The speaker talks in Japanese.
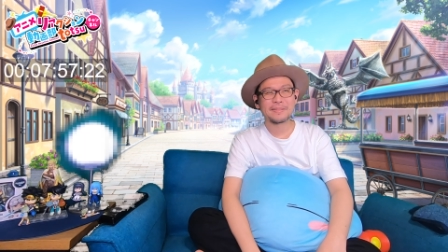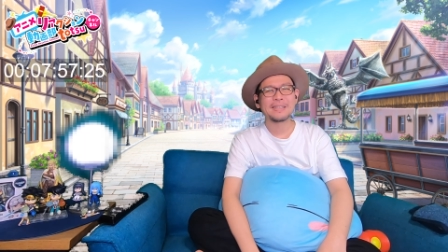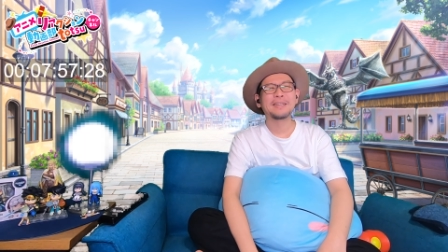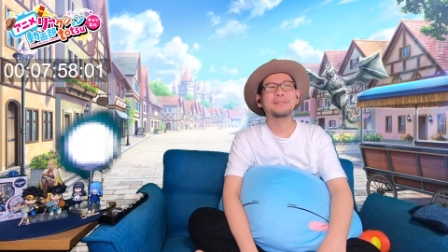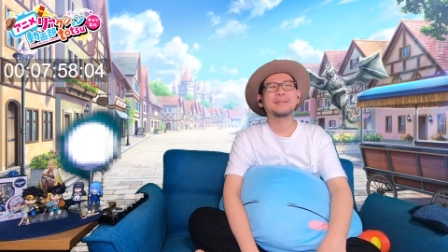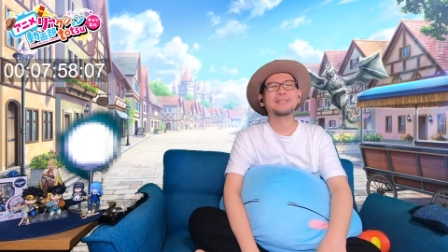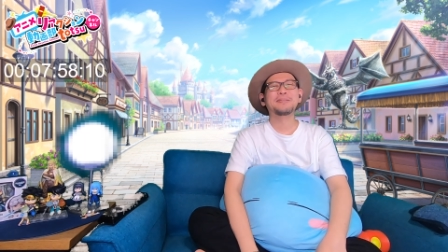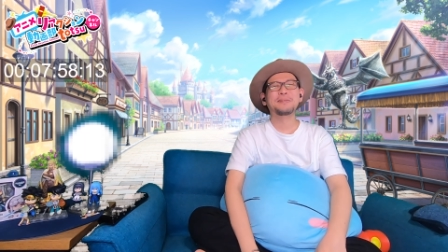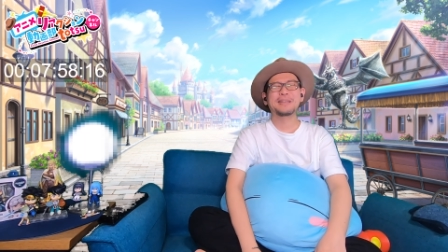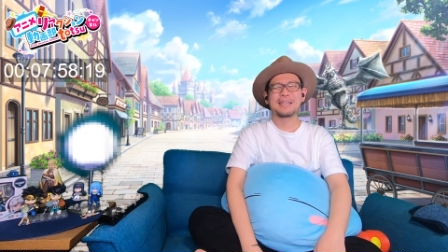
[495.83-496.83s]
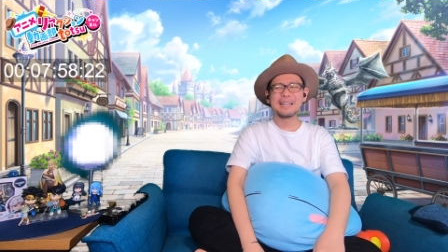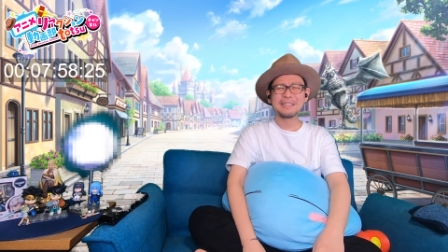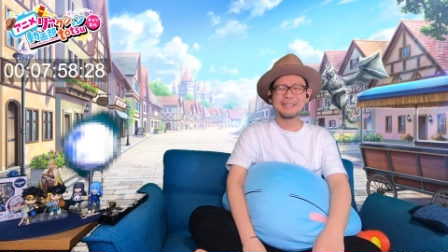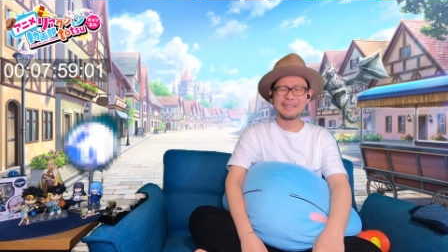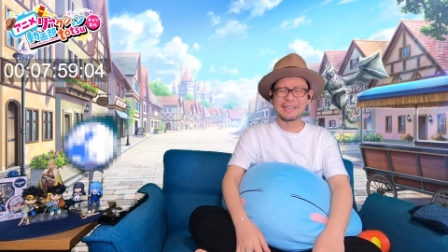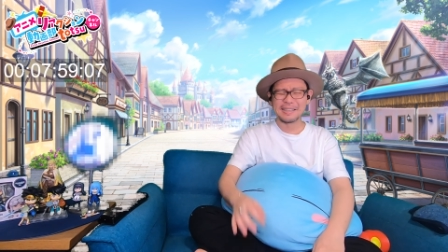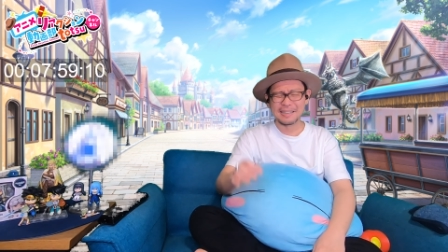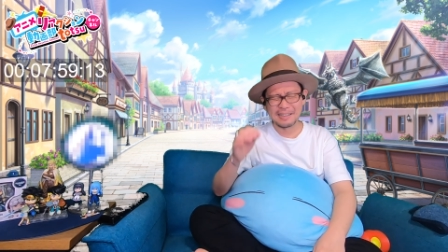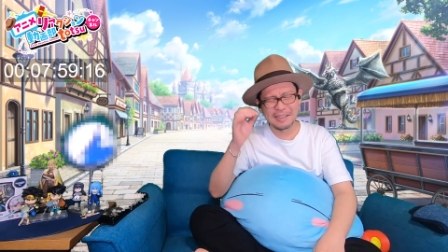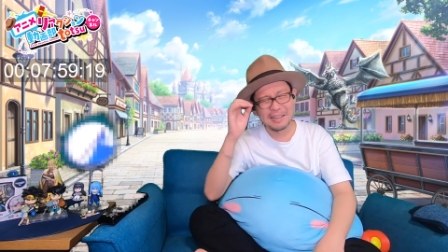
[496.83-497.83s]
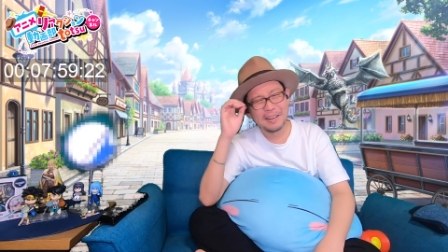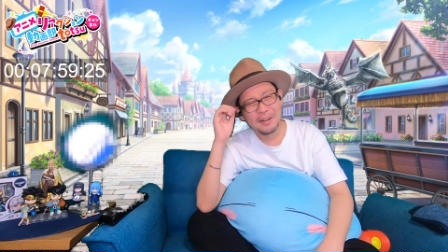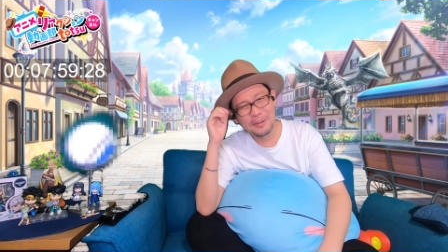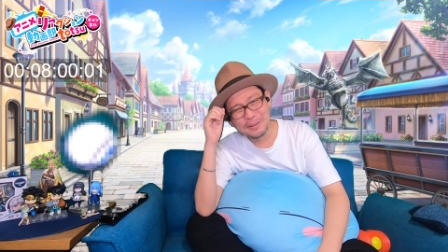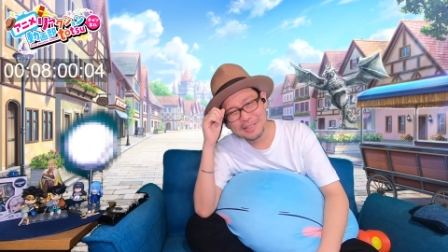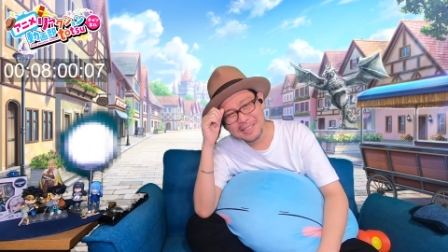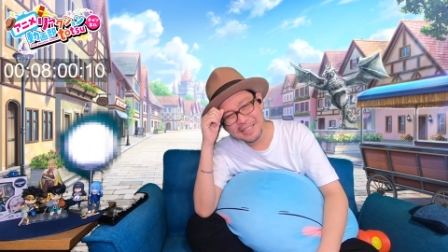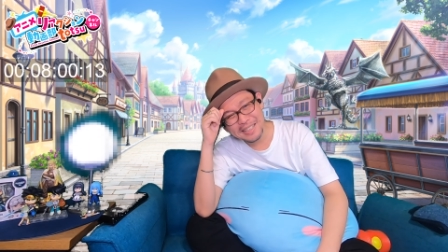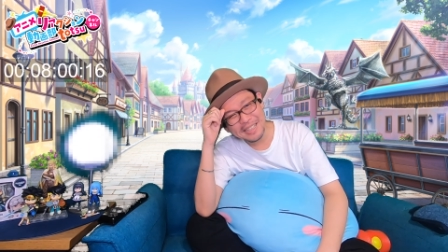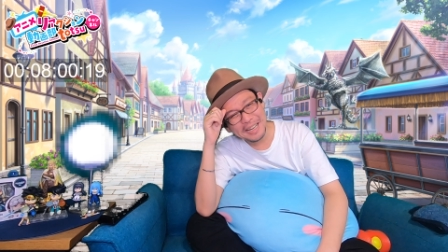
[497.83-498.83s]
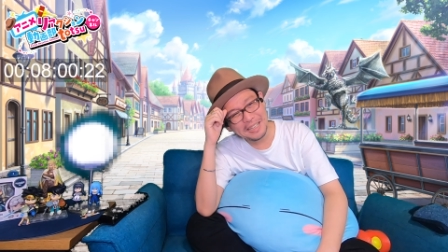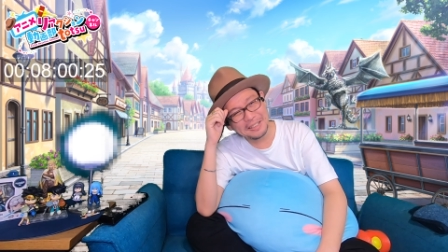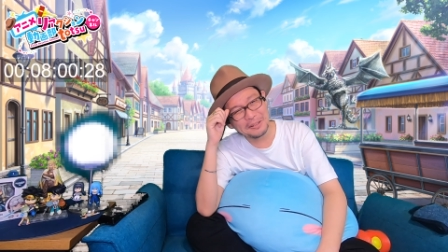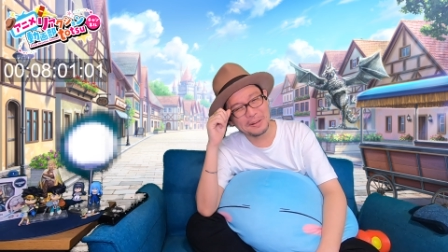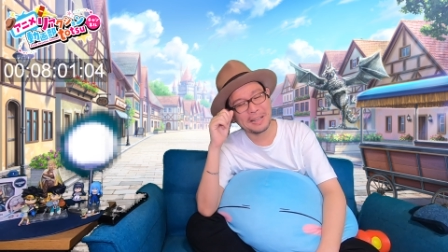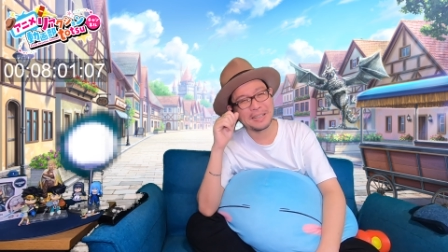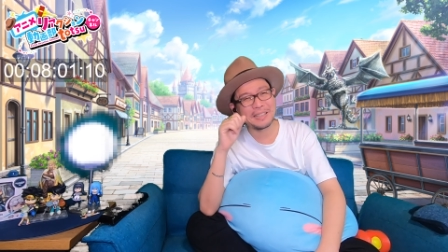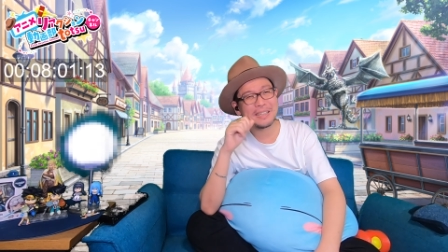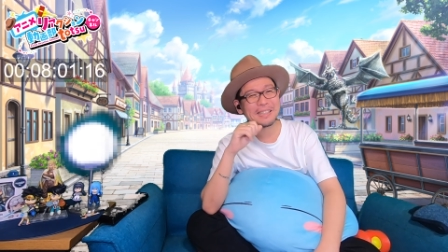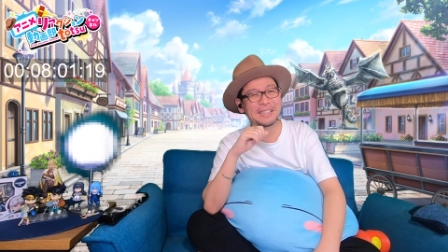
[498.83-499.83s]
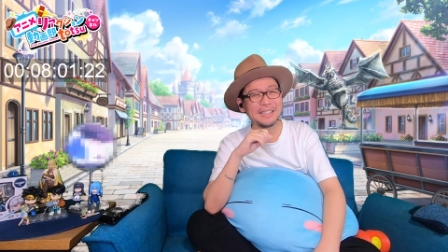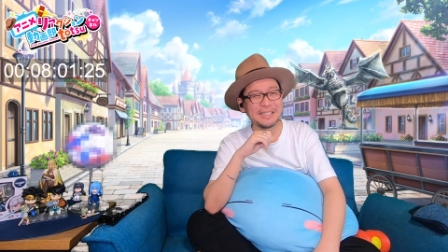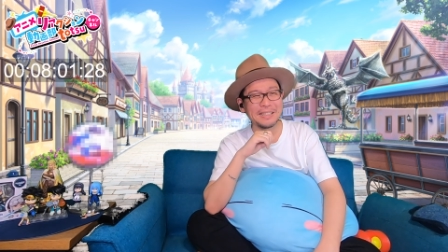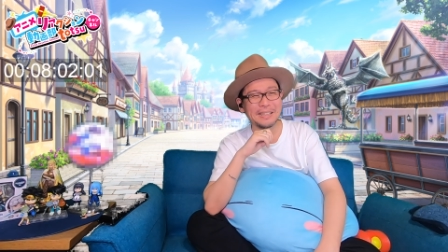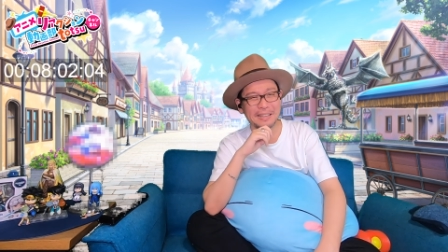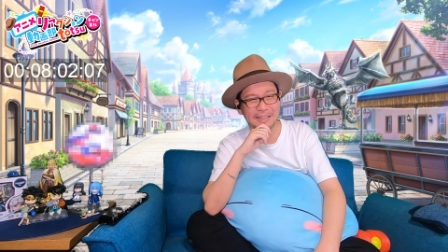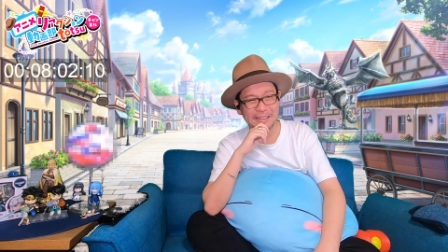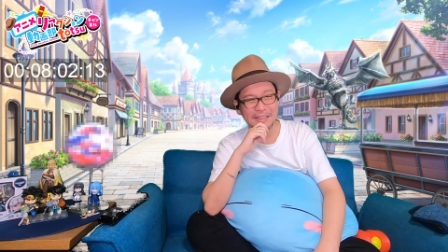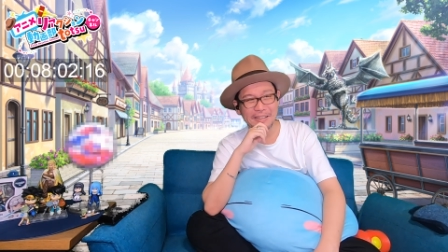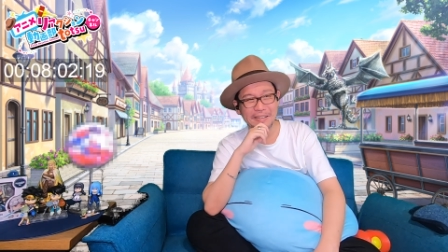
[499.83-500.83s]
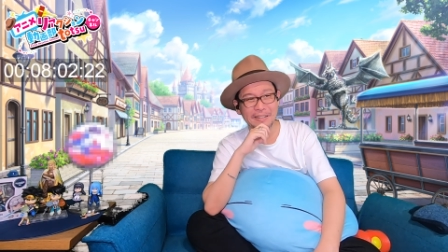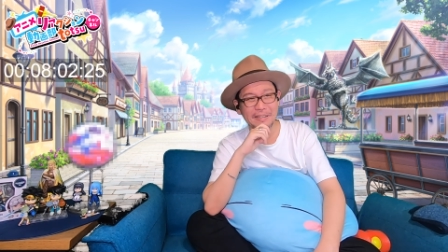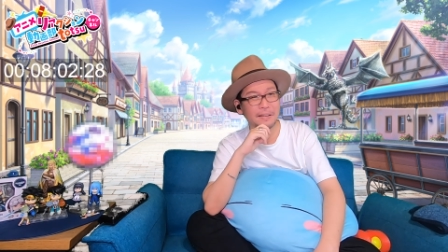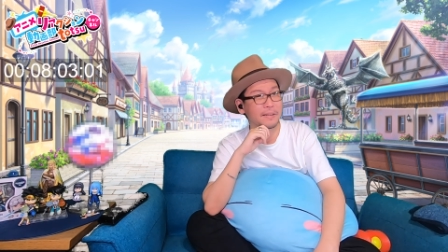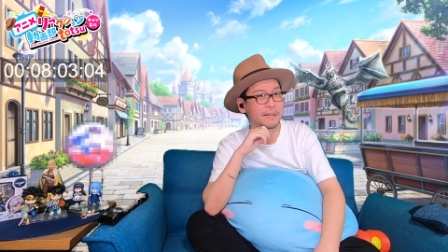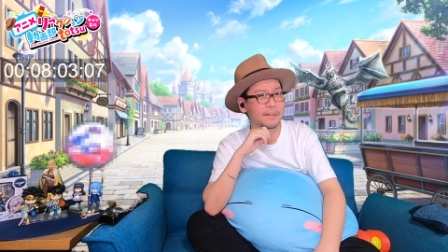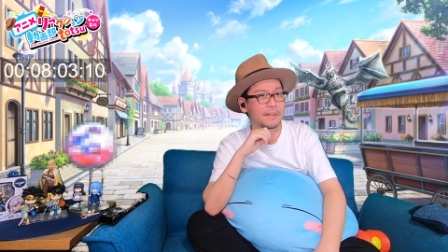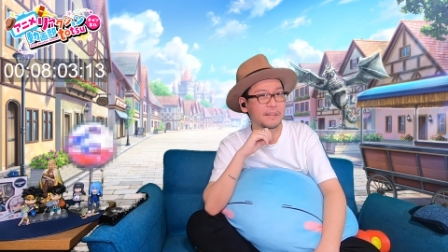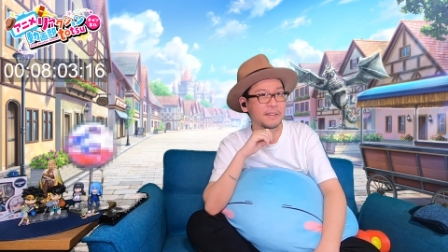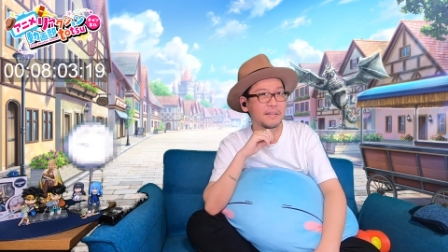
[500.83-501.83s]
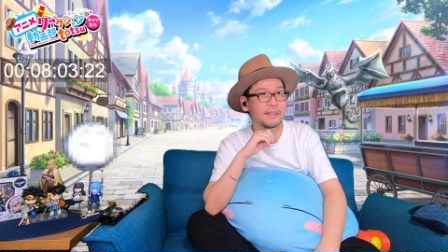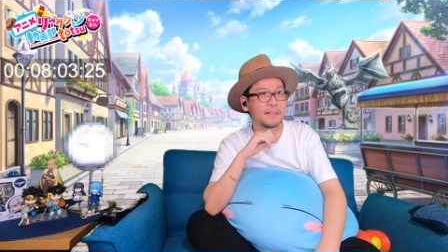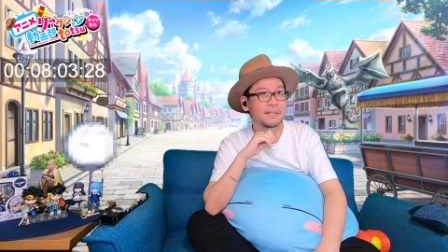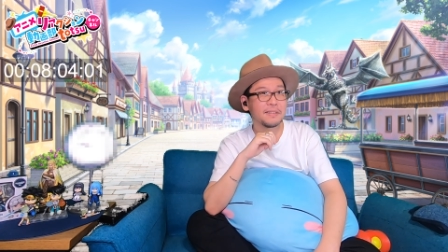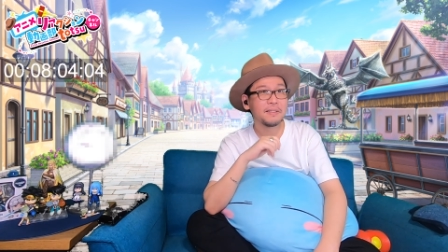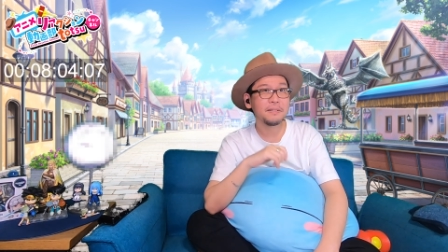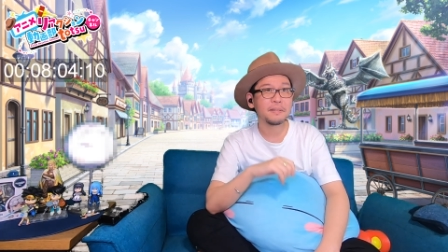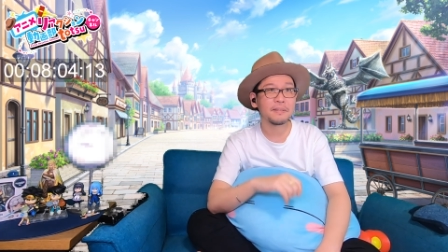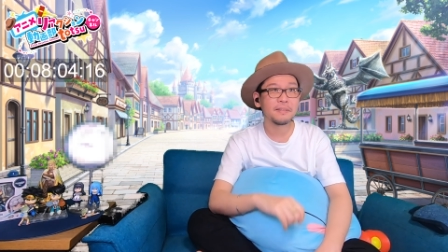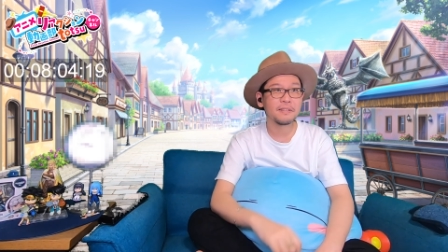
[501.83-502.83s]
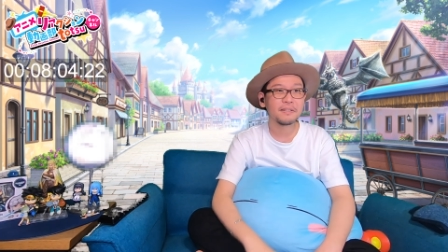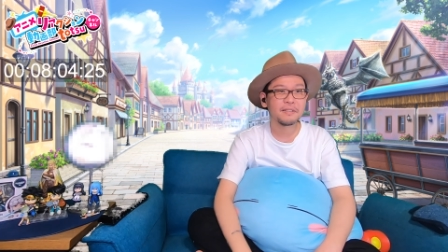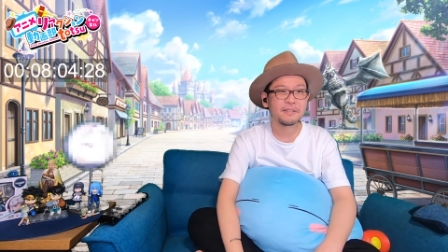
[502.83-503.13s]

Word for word: いや、まあ、そりゃだって、お付き合いとかできんって。何